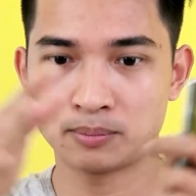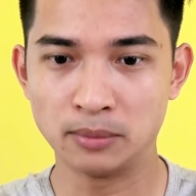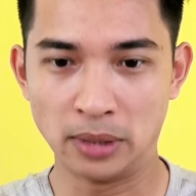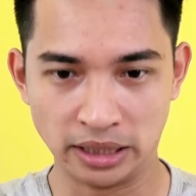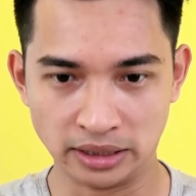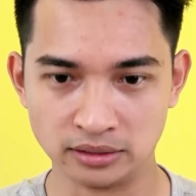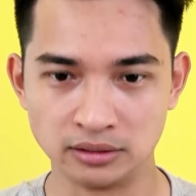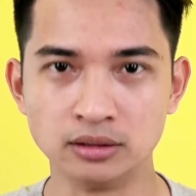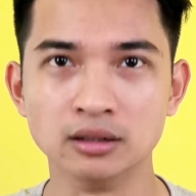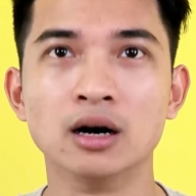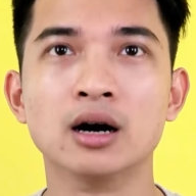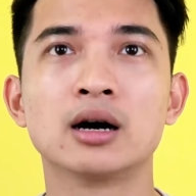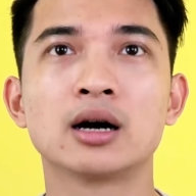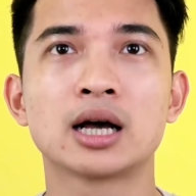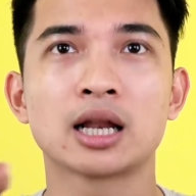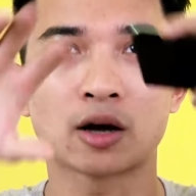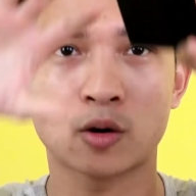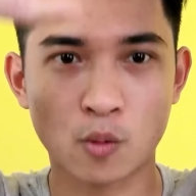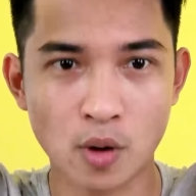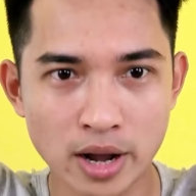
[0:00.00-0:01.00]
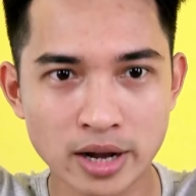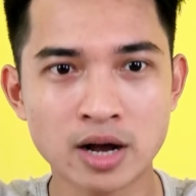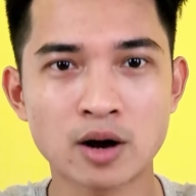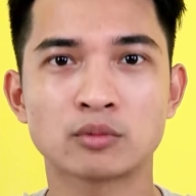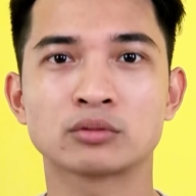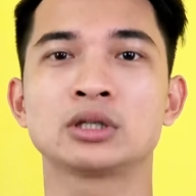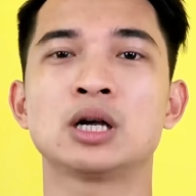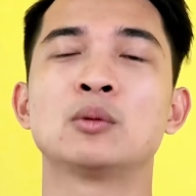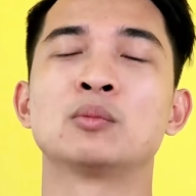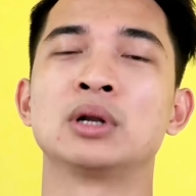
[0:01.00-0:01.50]
bình thường hay là quay
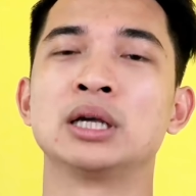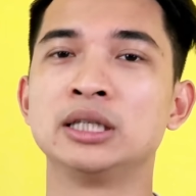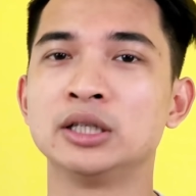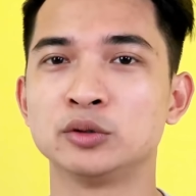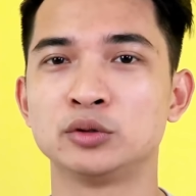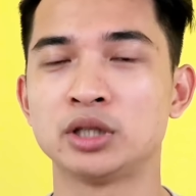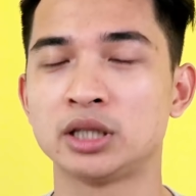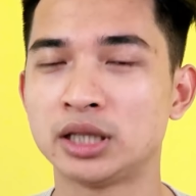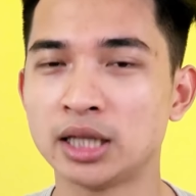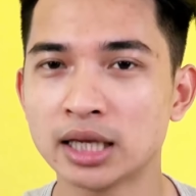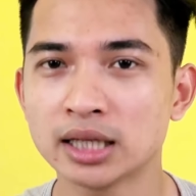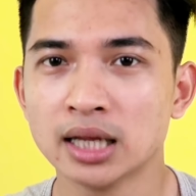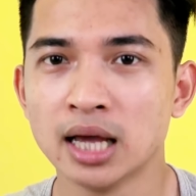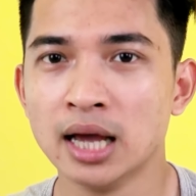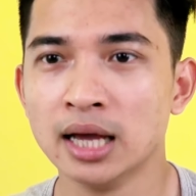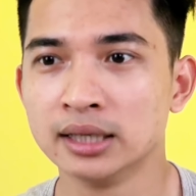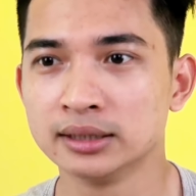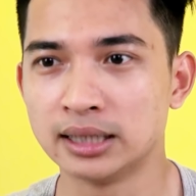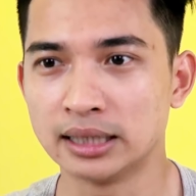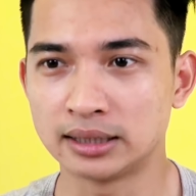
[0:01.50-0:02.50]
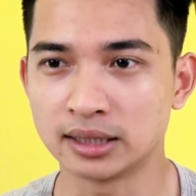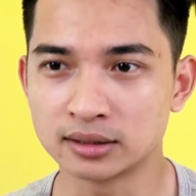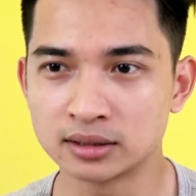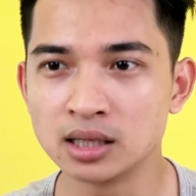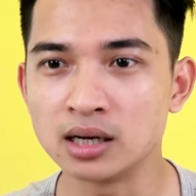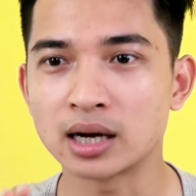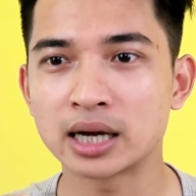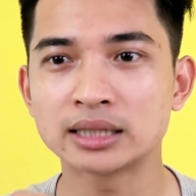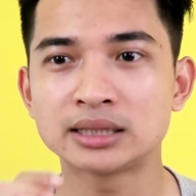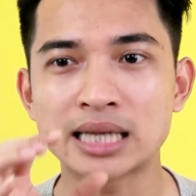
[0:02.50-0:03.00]
góc rộng lấy nhiều chi tiết thì thực
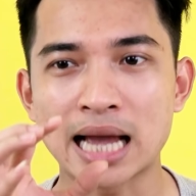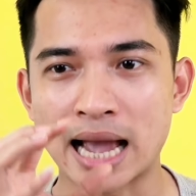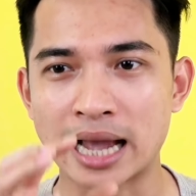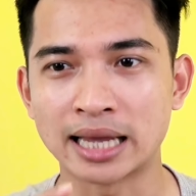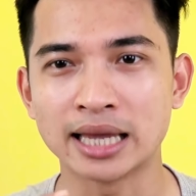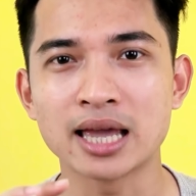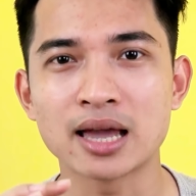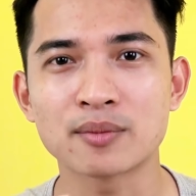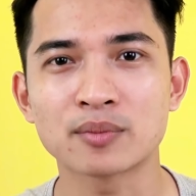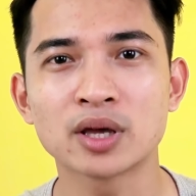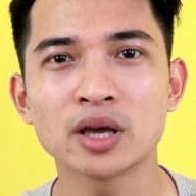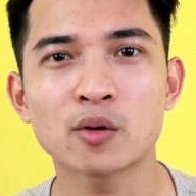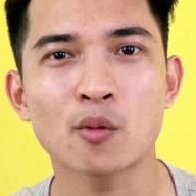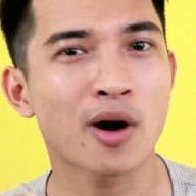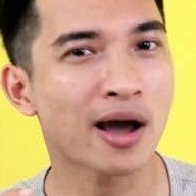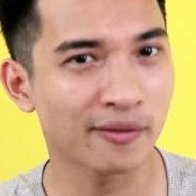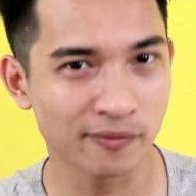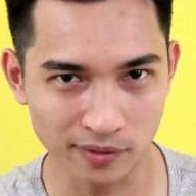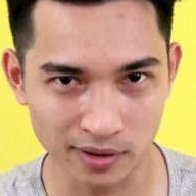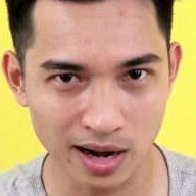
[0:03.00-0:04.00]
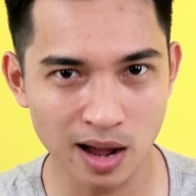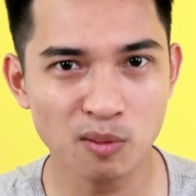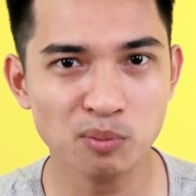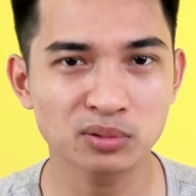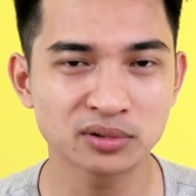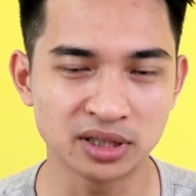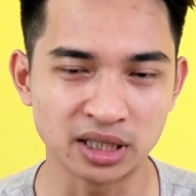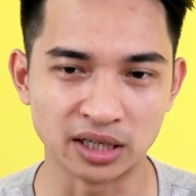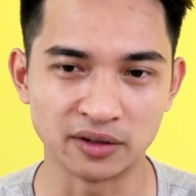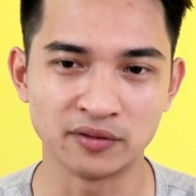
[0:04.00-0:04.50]
sự cái trải nghiệm khi quay vlog
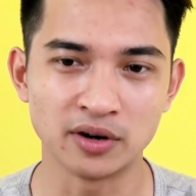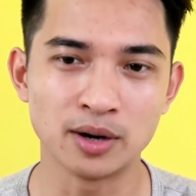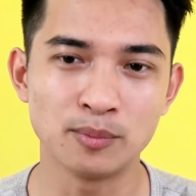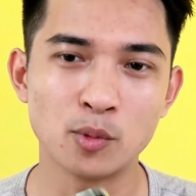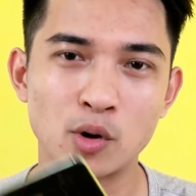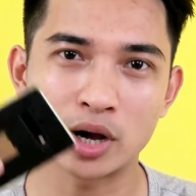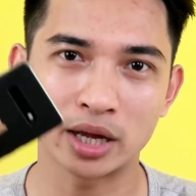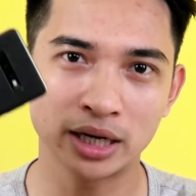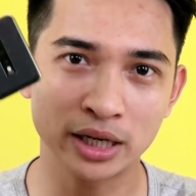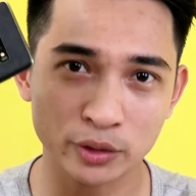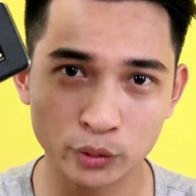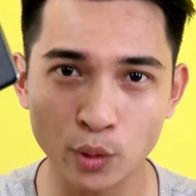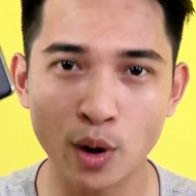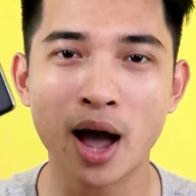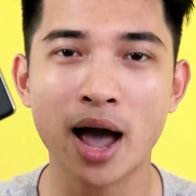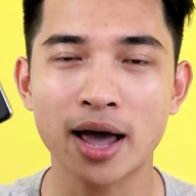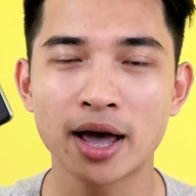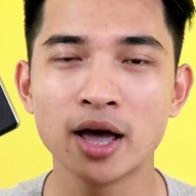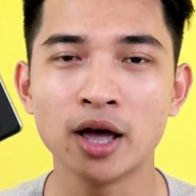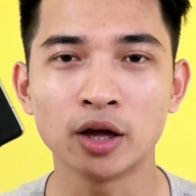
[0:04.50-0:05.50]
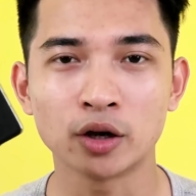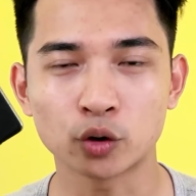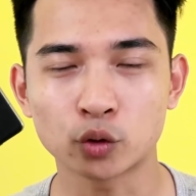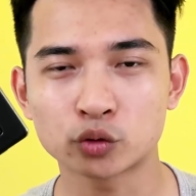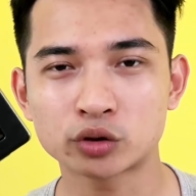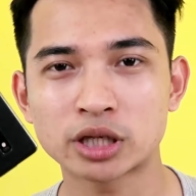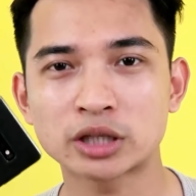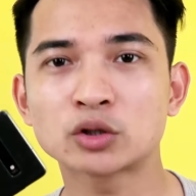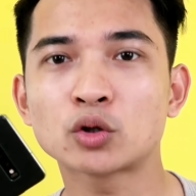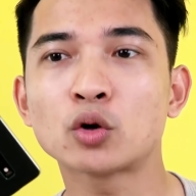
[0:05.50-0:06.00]
chỉ với một cái điện thoại nó
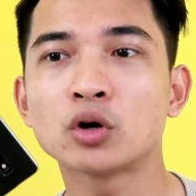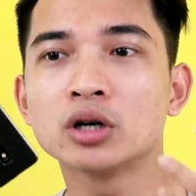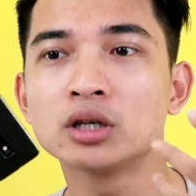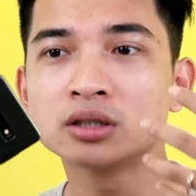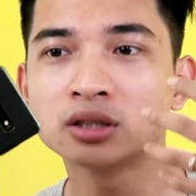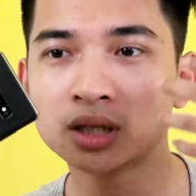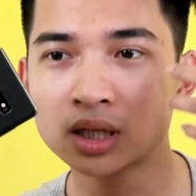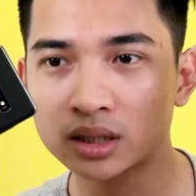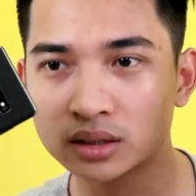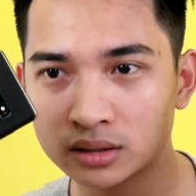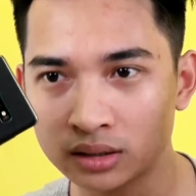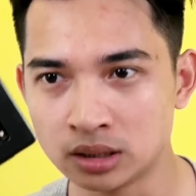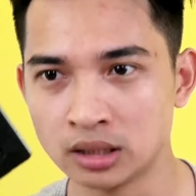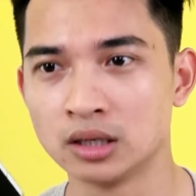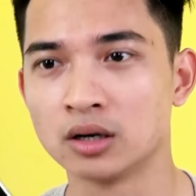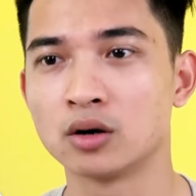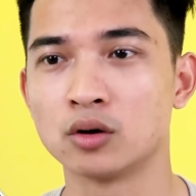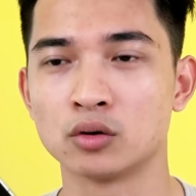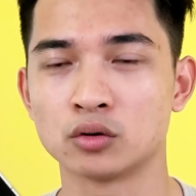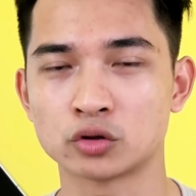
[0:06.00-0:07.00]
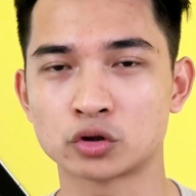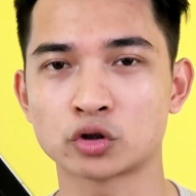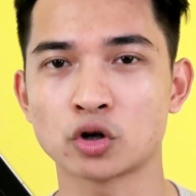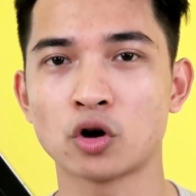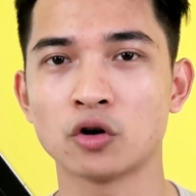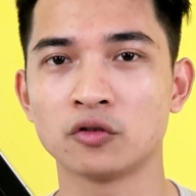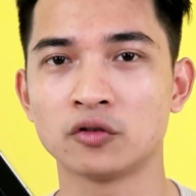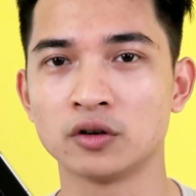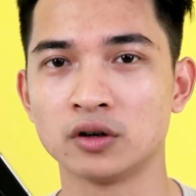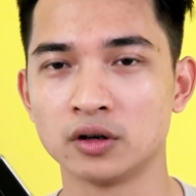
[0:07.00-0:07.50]
cũng sẽ tốt hơn rất nhiều
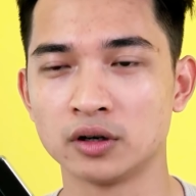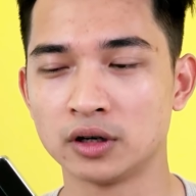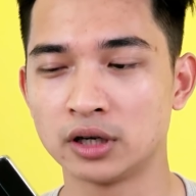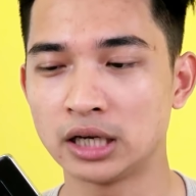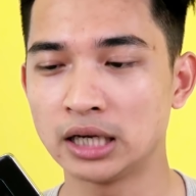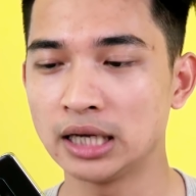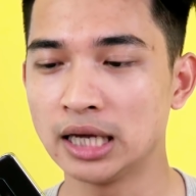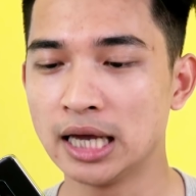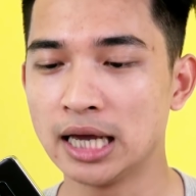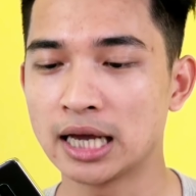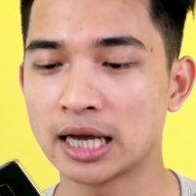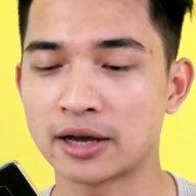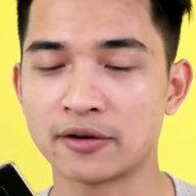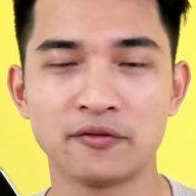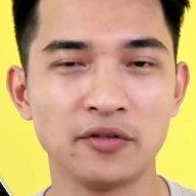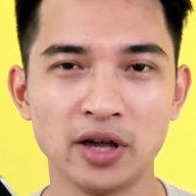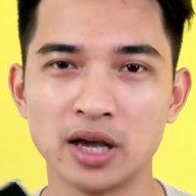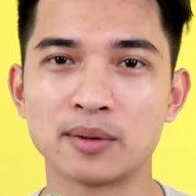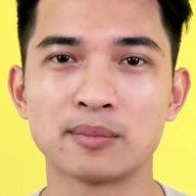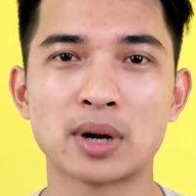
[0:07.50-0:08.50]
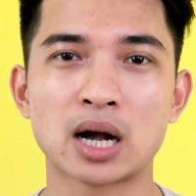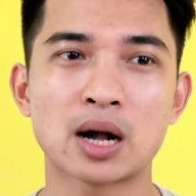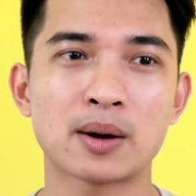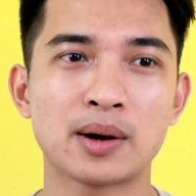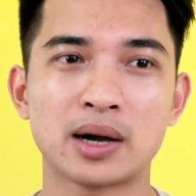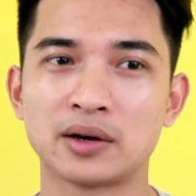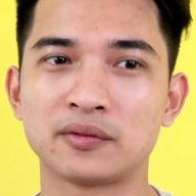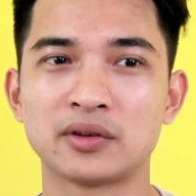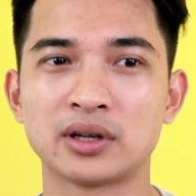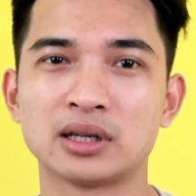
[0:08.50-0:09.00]
so với cái việc mà các
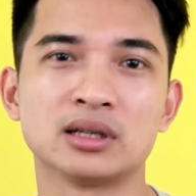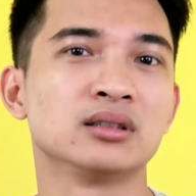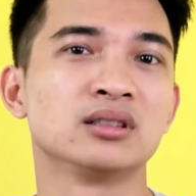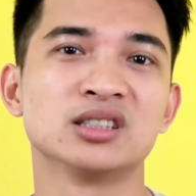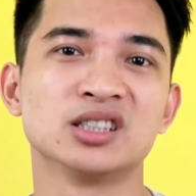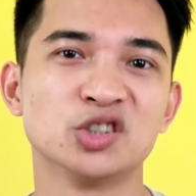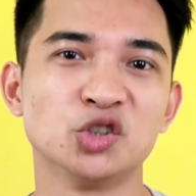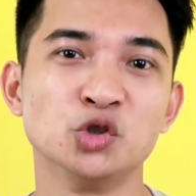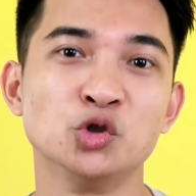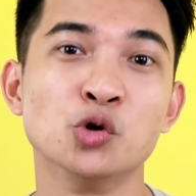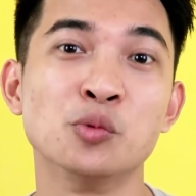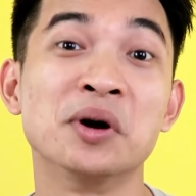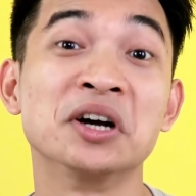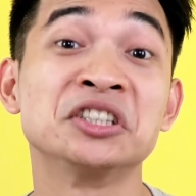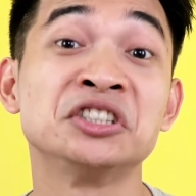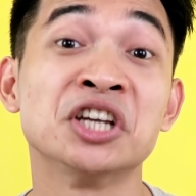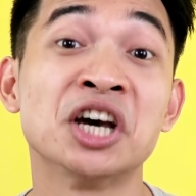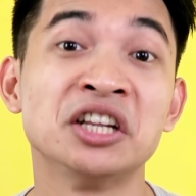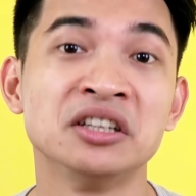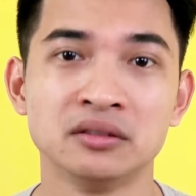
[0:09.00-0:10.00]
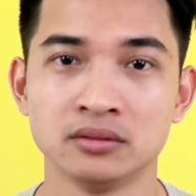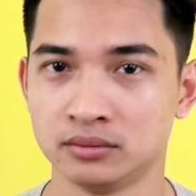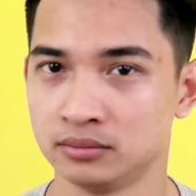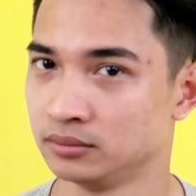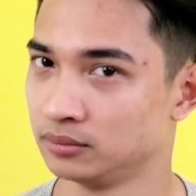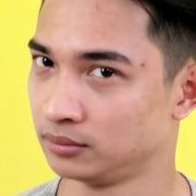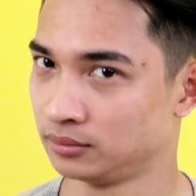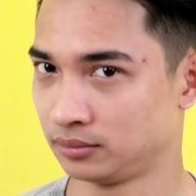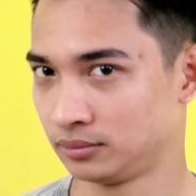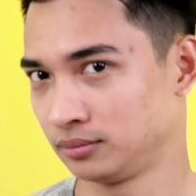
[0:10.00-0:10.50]
bạn phải dùng bằng chân
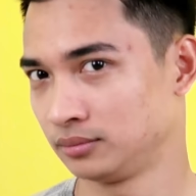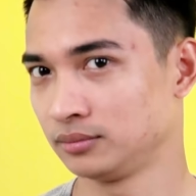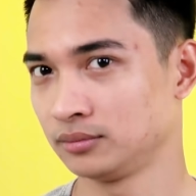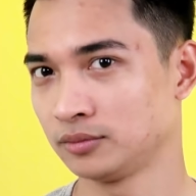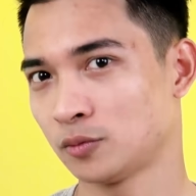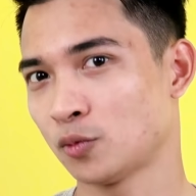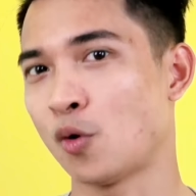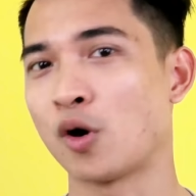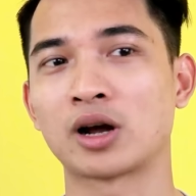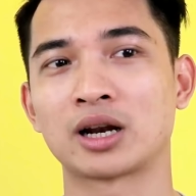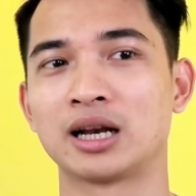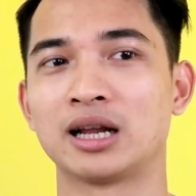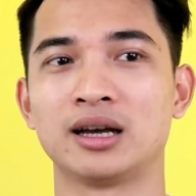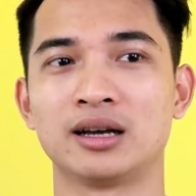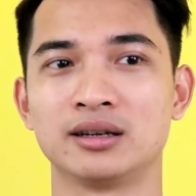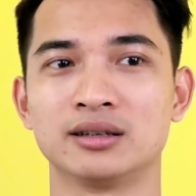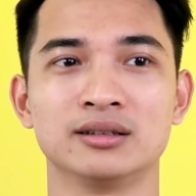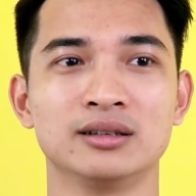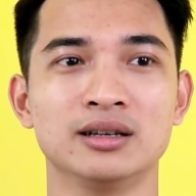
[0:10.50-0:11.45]
hoặc là